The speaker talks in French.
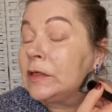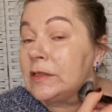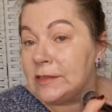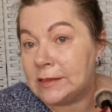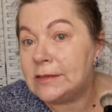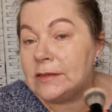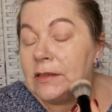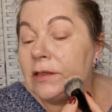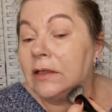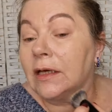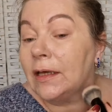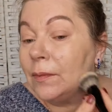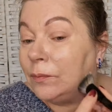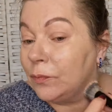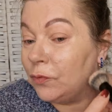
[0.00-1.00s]
C'est ces
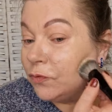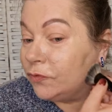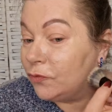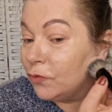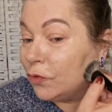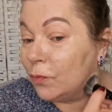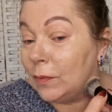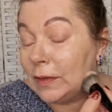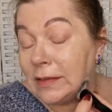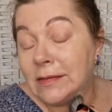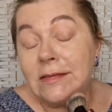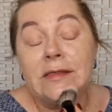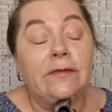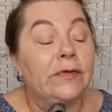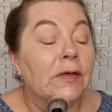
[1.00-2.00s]
crèmes plutôt, mais
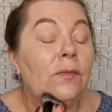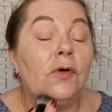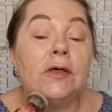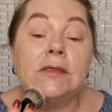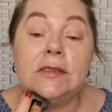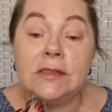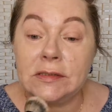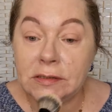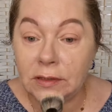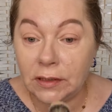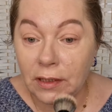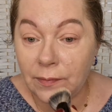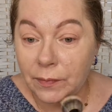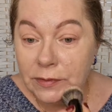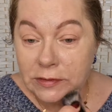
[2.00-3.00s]
c'est vraiment un CC
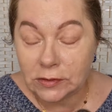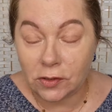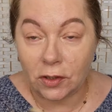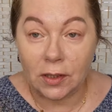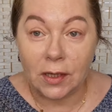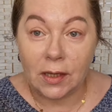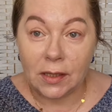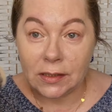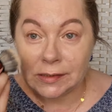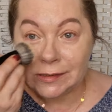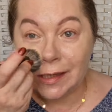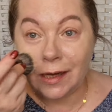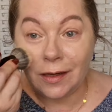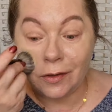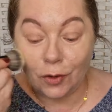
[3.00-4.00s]
crème parce que
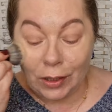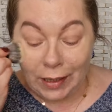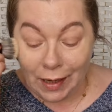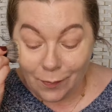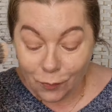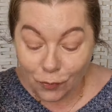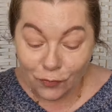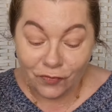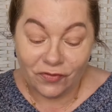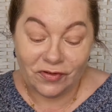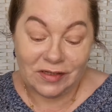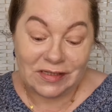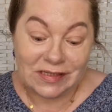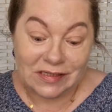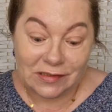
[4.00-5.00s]
ça
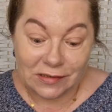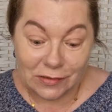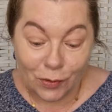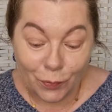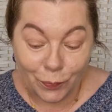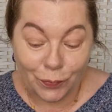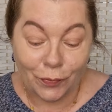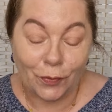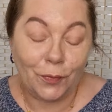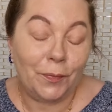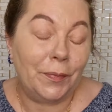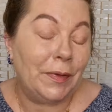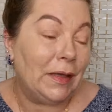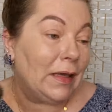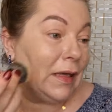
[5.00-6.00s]
camoufle sans
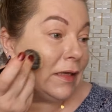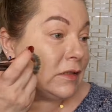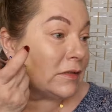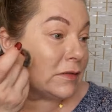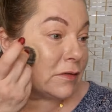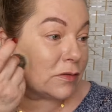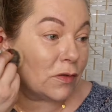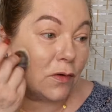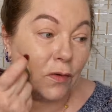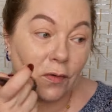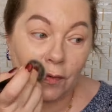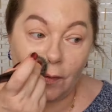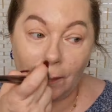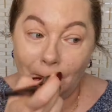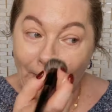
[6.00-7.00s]
plomber,
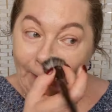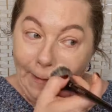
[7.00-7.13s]
sans